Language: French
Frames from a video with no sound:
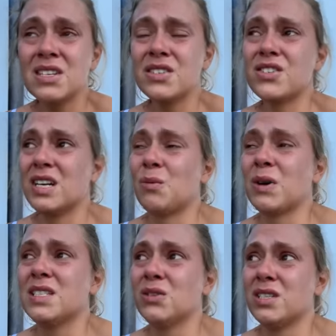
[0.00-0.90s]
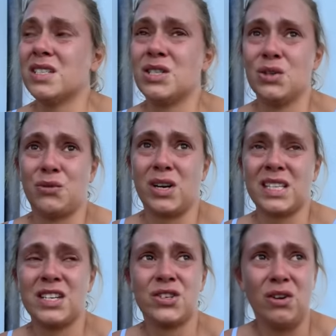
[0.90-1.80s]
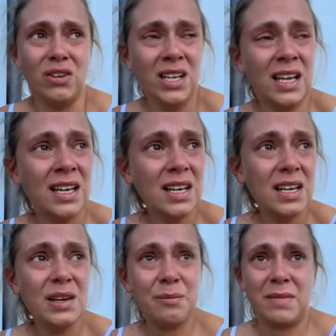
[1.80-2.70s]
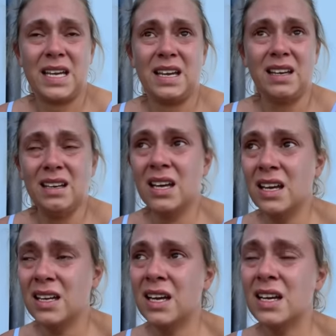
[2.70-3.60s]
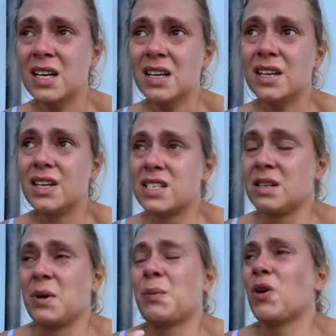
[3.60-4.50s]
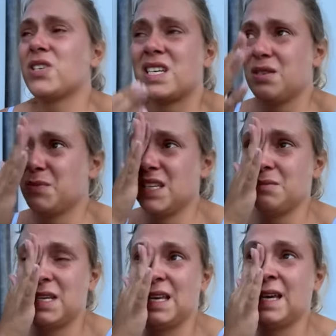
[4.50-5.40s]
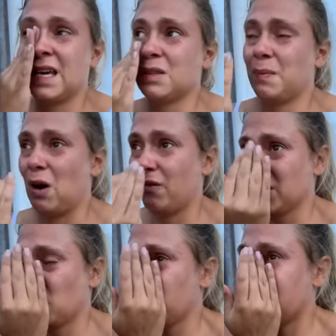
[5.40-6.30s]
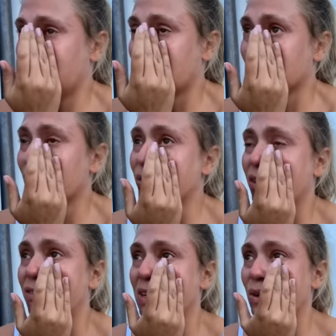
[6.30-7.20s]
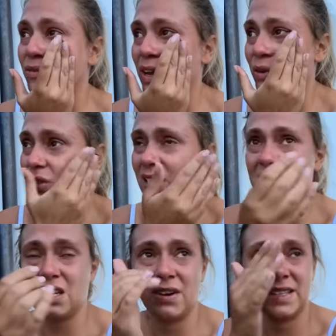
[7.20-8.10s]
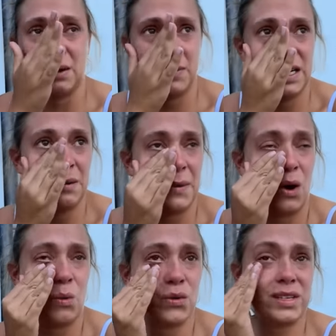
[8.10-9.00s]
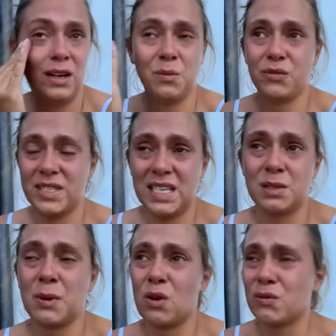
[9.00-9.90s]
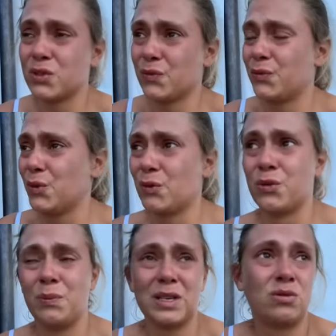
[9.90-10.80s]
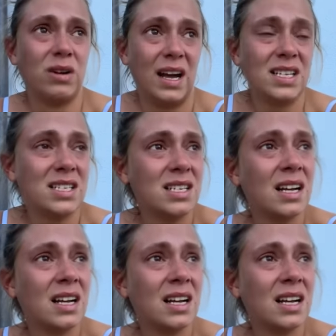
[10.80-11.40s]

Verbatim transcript: j'ai l'impression de décevoir des gens, mais j'ai mes proches qui me disent mais t'inquiète pas, on va trouver quelqu'un d'autre, on va trouver un autre guide qui va t'amener là-bas en haut, t'as une mauvaise expérience, faut, pas que tu lâches.